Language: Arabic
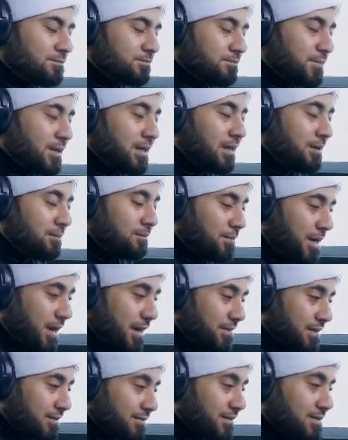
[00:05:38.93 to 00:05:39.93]
ما
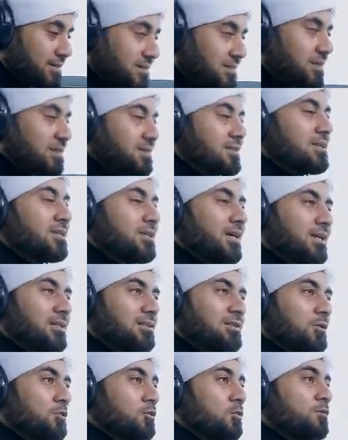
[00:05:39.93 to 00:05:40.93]
ماذا تستطيع
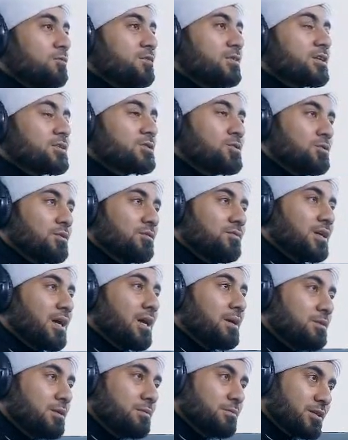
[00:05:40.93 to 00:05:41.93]
ان تقول في رسول في
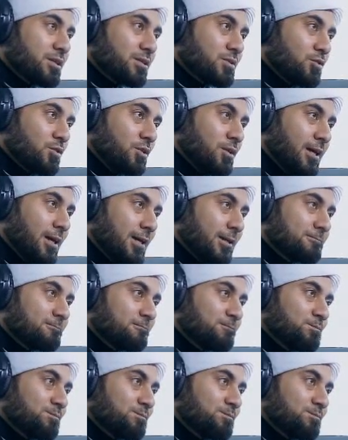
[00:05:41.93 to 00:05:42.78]
حبيبي رسول الله